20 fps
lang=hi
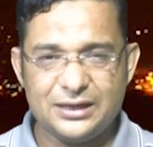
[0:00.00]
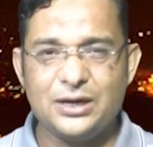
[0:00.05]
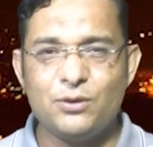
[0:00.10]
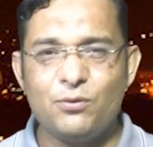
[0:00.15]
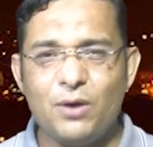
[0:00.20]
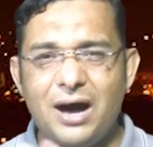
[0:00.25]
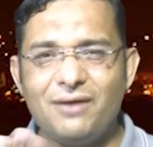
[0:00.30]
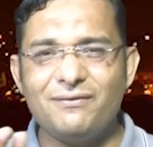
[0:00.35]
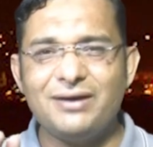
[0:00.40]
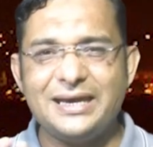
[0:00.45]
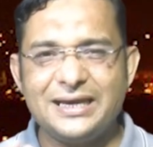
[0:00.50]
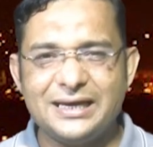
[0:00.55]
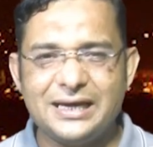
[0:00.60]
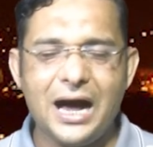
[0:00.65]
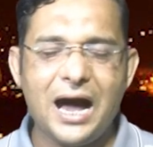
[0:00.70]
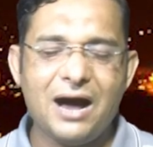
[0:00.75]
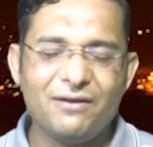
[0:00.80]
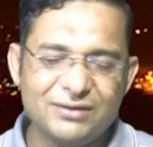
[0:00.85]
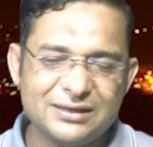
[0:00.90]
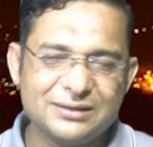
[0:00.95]
गवाह वाली
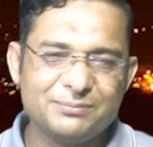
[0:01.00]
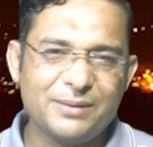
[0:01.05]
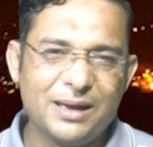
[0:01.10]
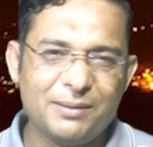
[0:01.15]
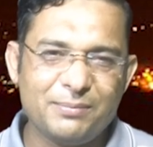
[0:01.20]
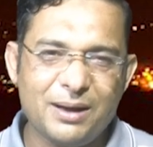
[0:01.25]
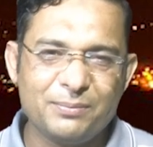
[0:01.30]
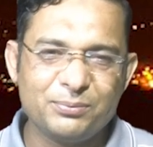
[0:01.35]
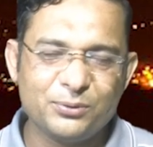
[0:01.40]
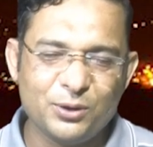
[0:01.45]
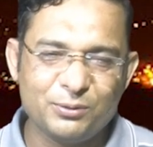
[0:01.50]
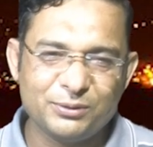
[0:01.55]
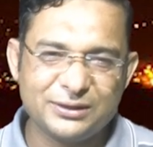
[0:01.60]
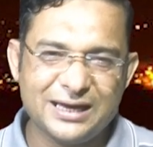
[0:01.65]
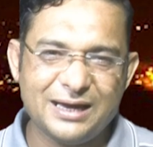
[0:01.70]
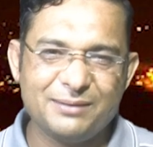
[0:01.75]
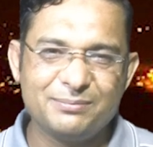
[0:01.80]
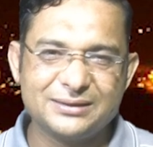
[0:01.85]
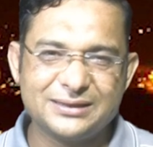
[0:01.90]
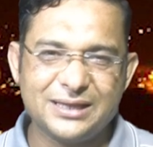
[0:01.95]
कहावत में अब आपको
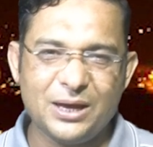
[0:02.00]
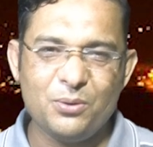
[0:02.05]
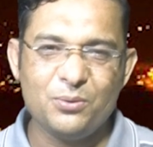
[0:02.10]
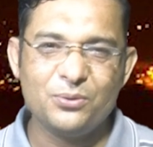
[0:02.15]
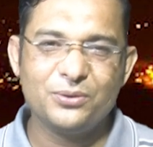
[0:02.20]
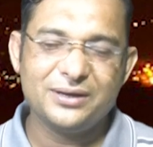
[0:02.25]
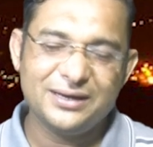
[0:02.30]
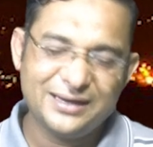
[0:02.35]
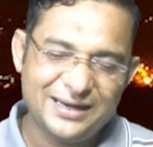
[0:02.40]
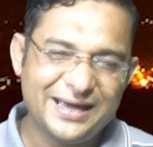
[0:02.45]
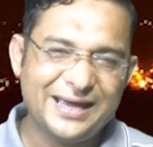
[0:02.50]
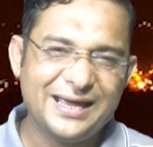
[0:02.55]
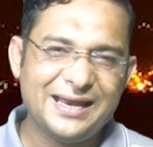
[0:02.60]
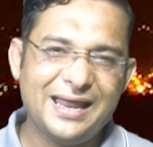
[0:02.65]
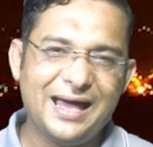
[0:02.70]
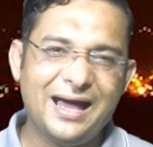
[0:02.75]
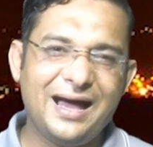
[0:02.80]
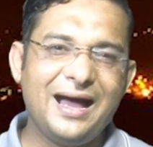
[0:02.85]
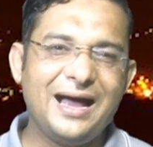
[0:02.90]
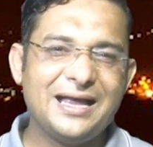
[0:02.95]
क्या बताऊं
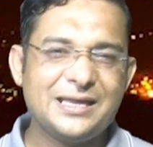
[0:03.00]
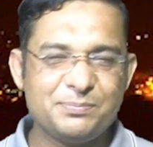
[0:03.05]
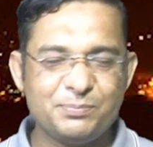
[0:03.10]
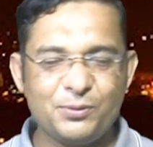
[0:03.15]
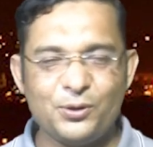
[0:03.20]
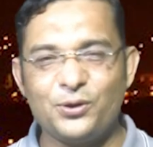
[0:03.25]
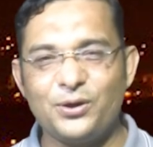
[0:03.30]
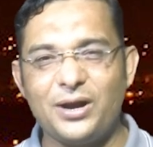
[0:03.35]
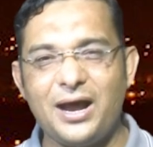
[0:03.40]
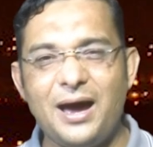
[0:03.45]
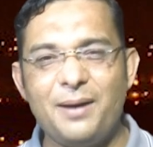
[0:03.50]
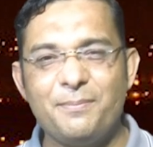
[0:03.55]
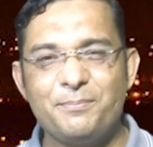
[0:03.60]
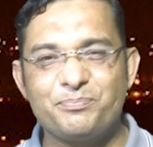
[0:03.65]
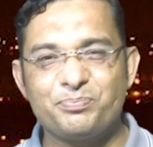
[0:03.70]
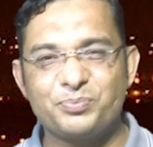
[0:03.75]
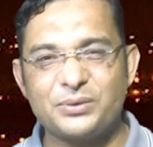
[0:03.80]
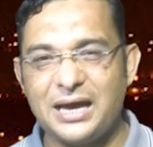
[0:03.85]
लेकिन आज प्रोग्राम